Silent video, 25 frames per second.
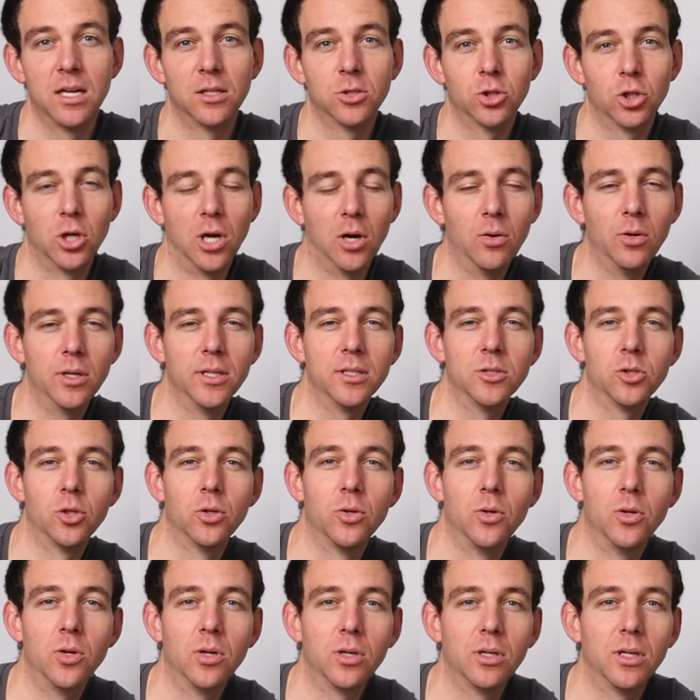Schlaue
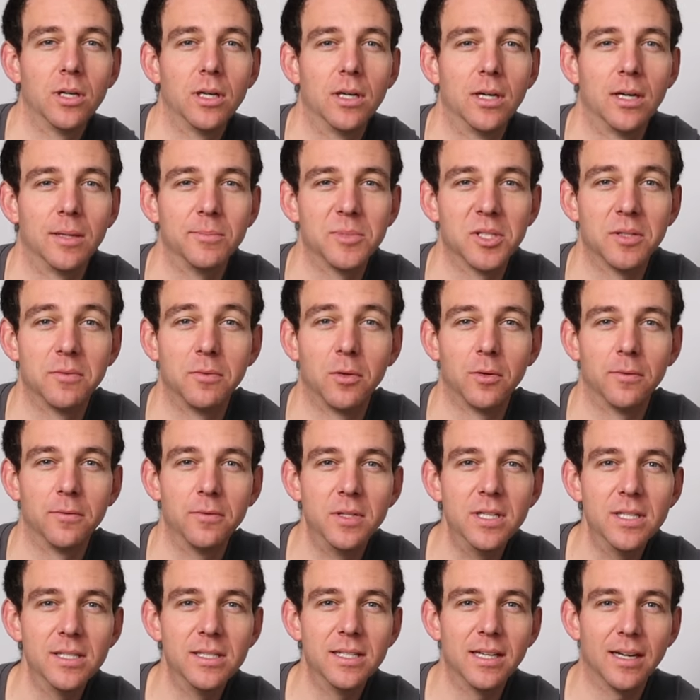Ingenieure haben sich vor
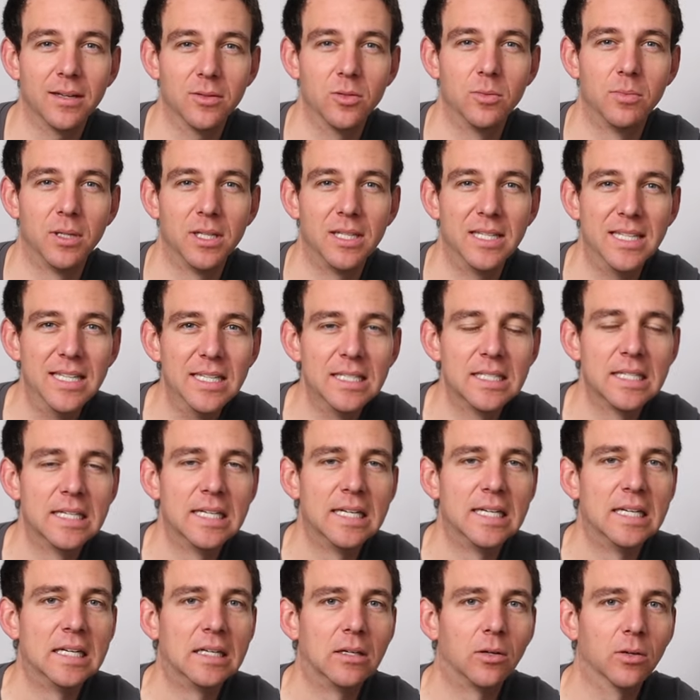vielen Jahren überlegt,
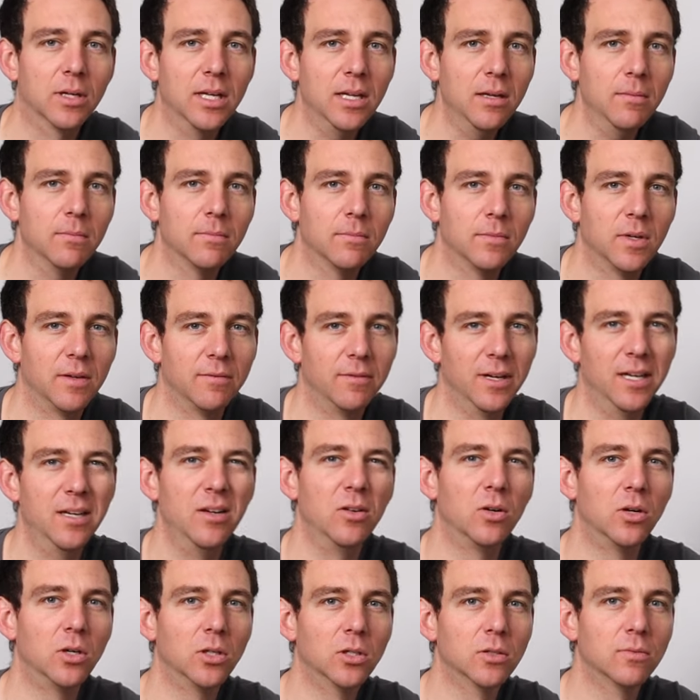okay,
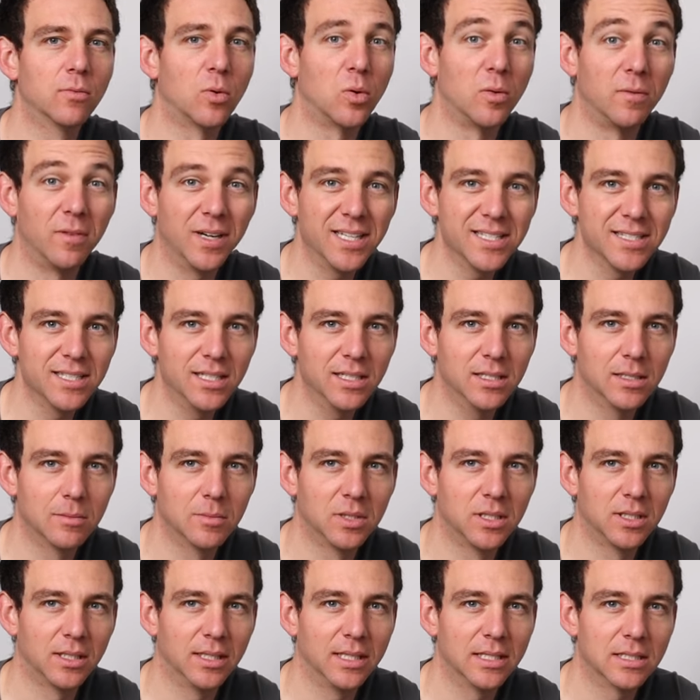wenn irgendwo Wasser in dem
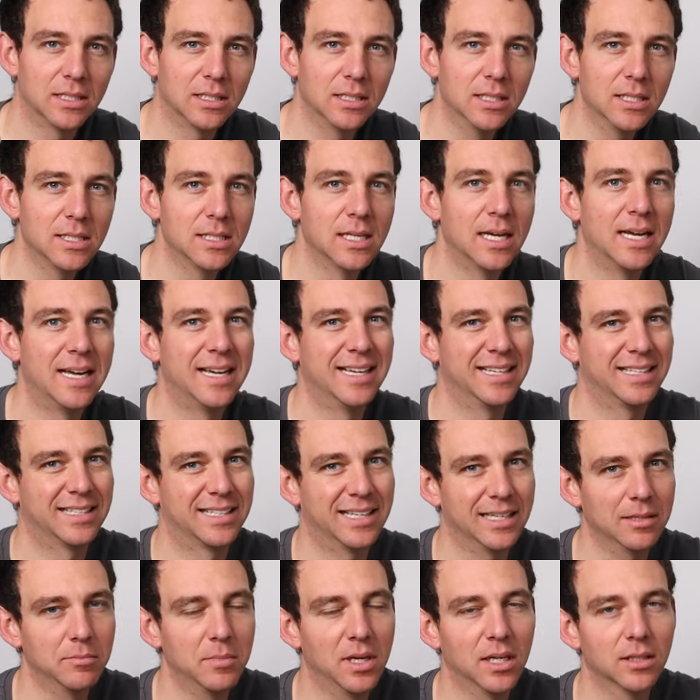Gerät ist,
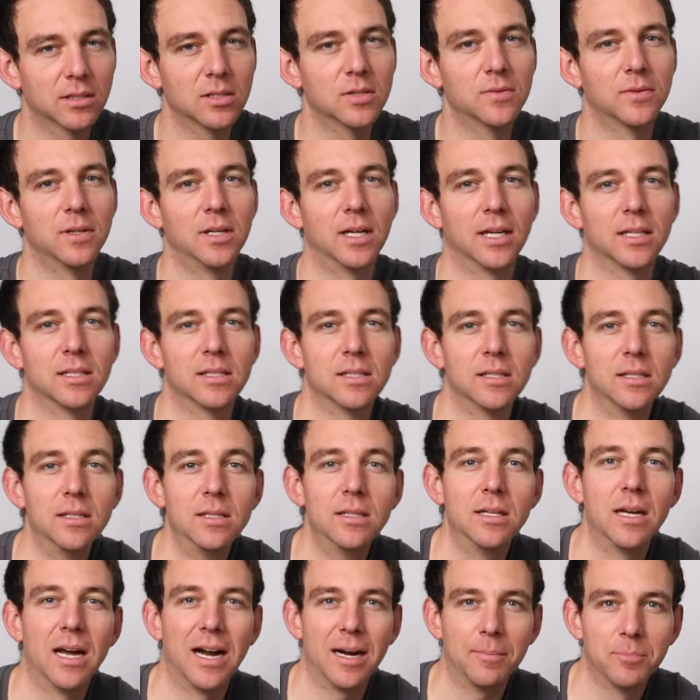dann macht es vielleicht
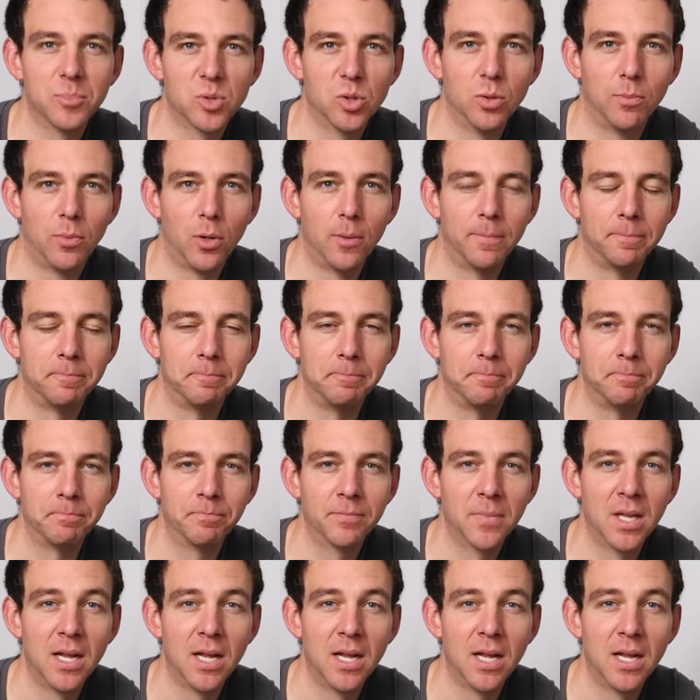Sinn, abzupumpen.